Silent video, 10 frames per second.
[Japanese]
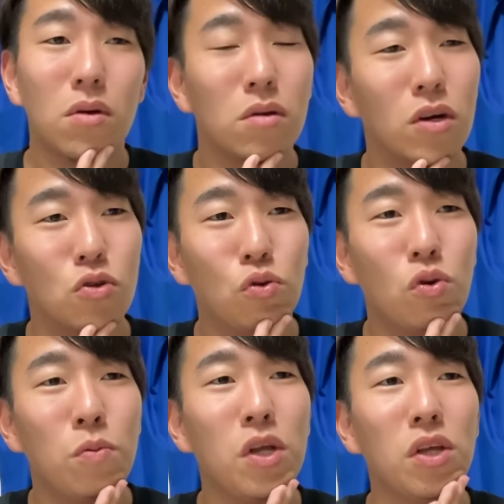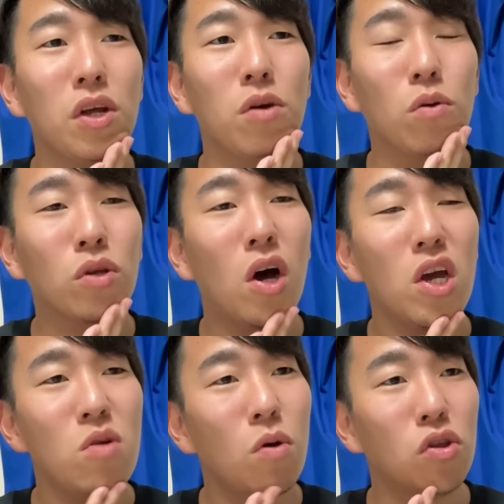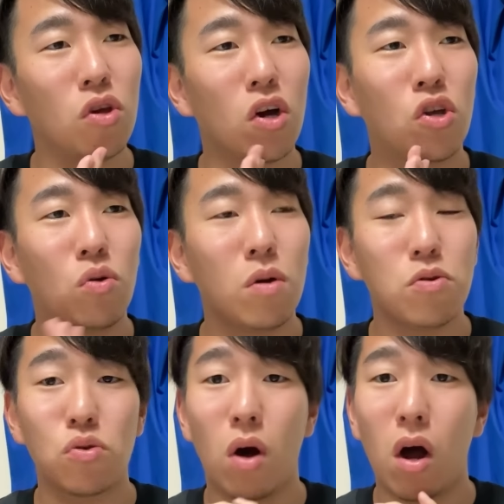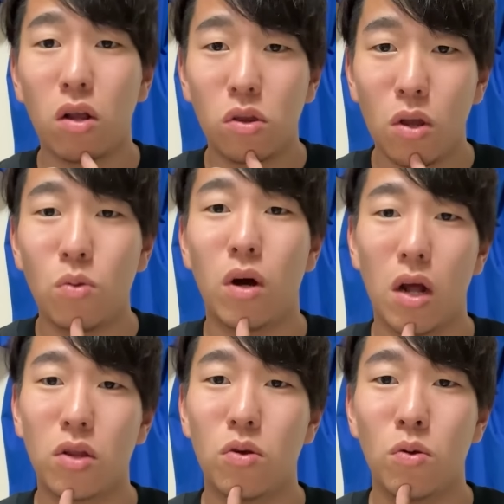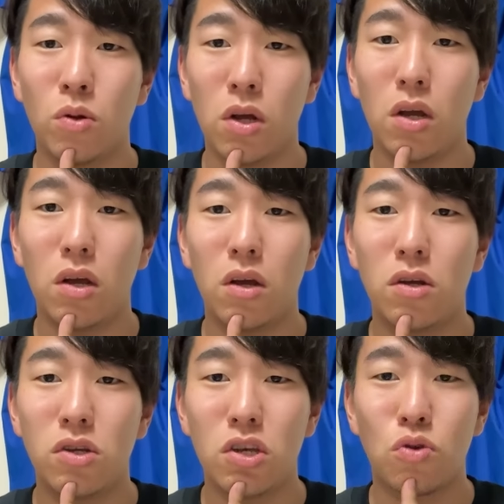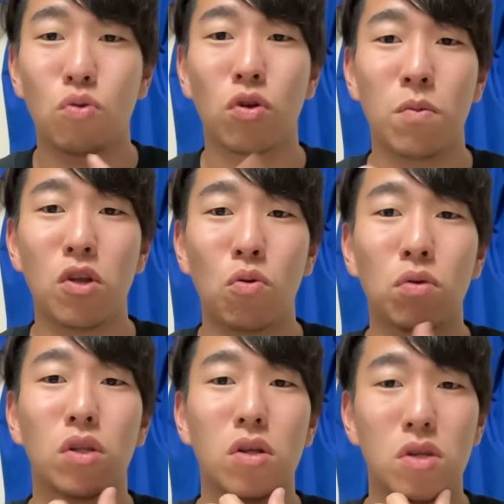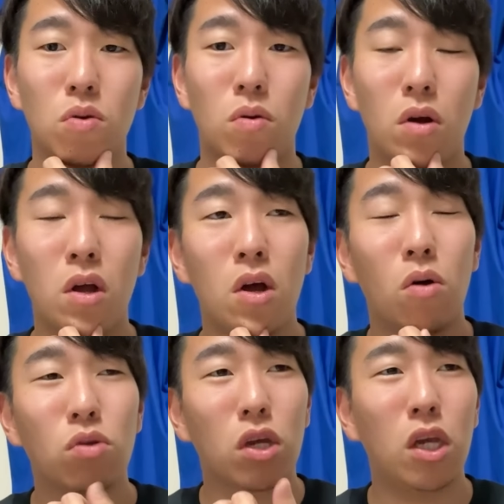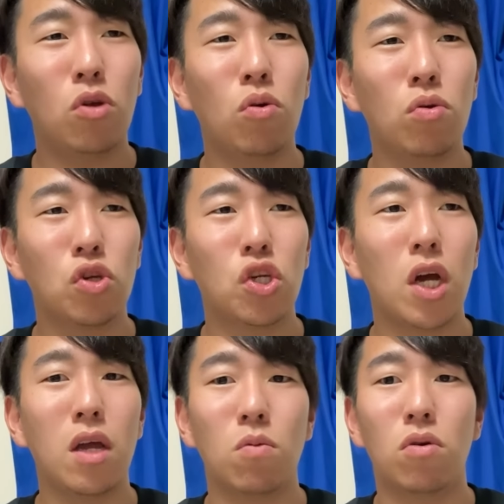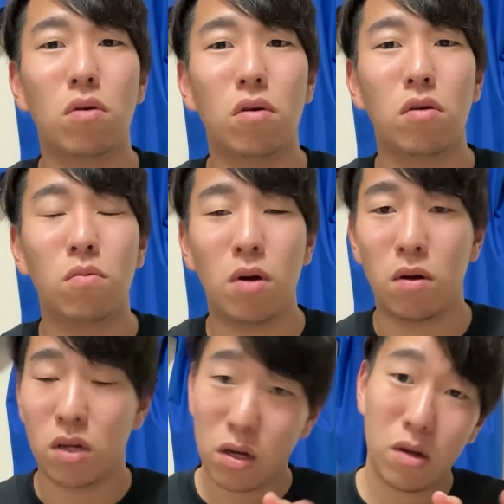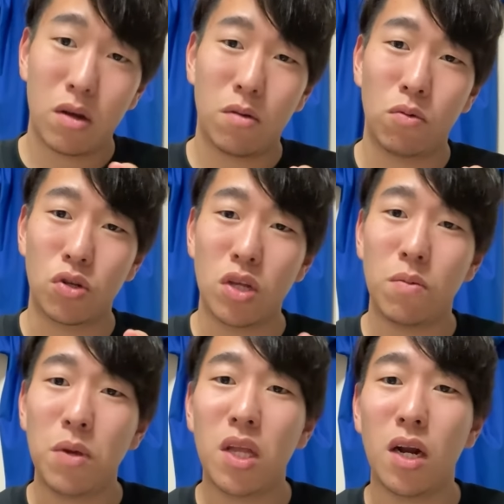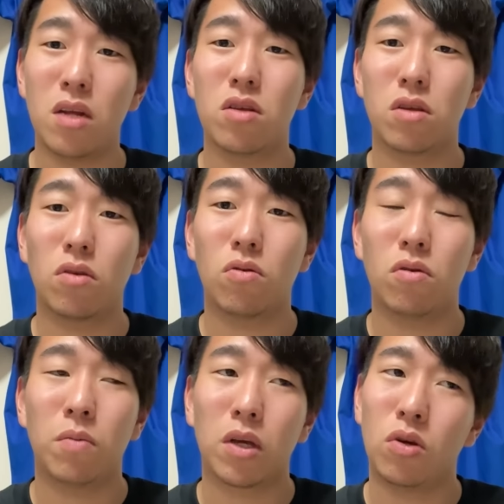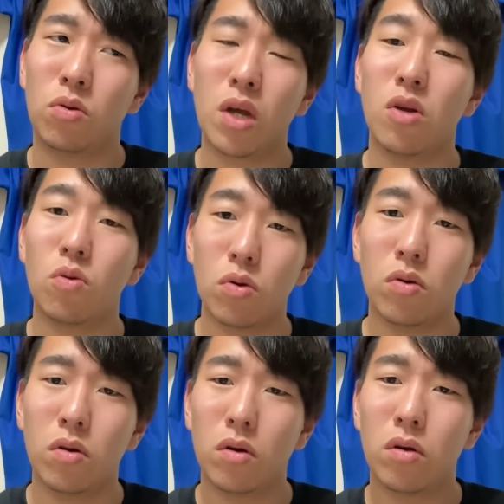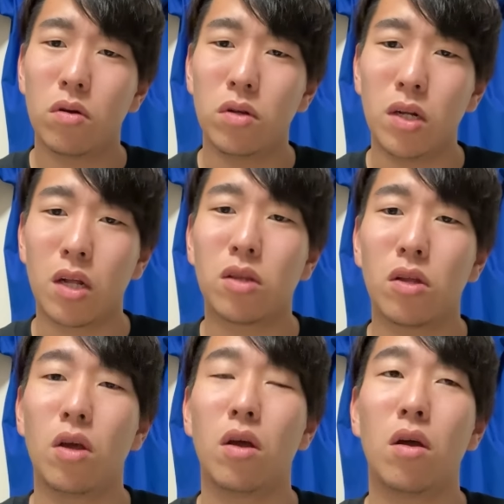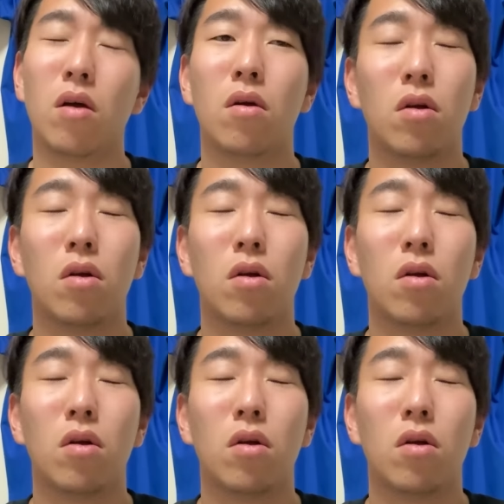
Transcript: だからそれを見ててね、台湾って野球のレベルすごい上がってんのかなっていうふうに、実はその時見て思ったんですよ。ほんで、昨日の試合も、まあ、僕全然見てないんですけど、まあ、9対6になってて、